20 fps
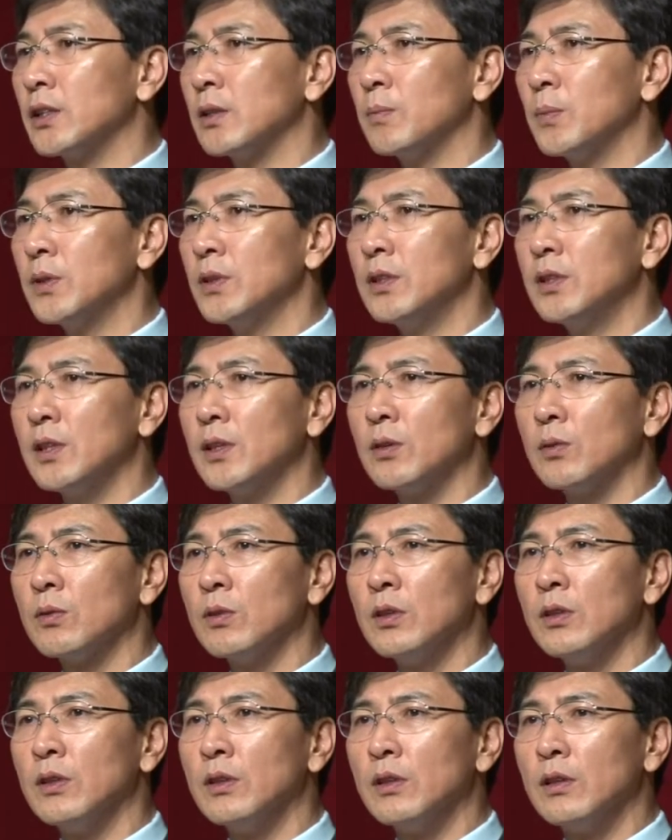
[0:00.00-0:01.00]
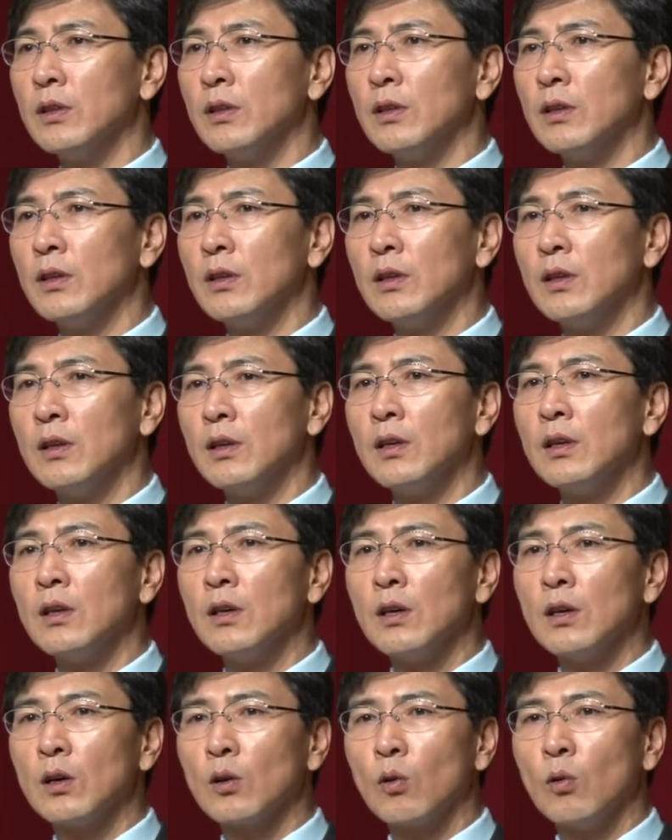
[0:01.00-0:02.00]
첫 번째로는
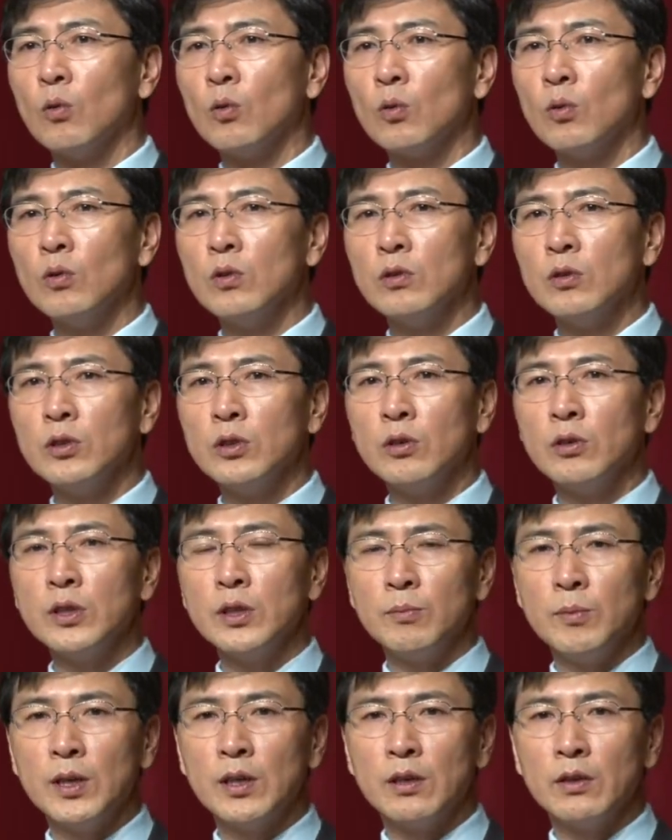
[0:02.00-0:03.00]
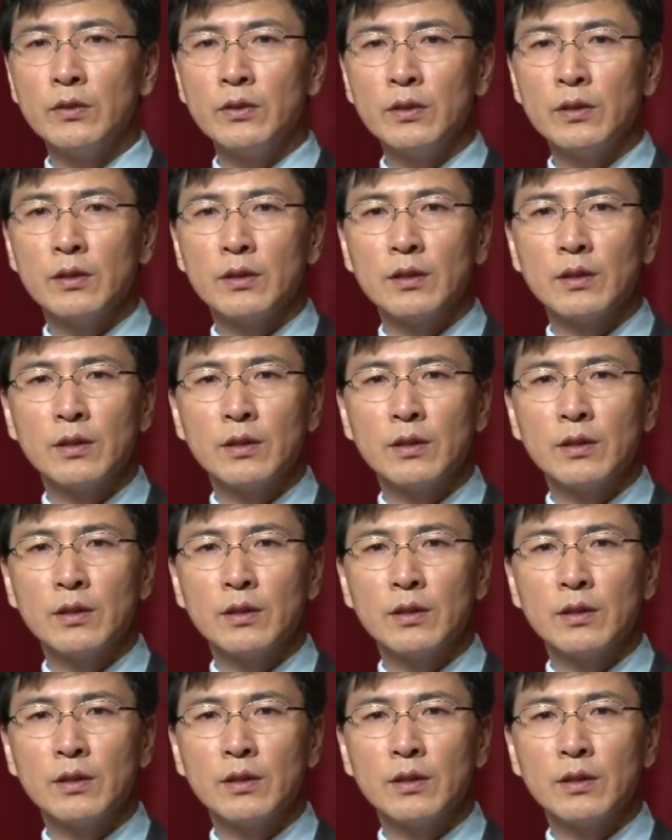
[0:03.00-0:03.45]
공공의료원이면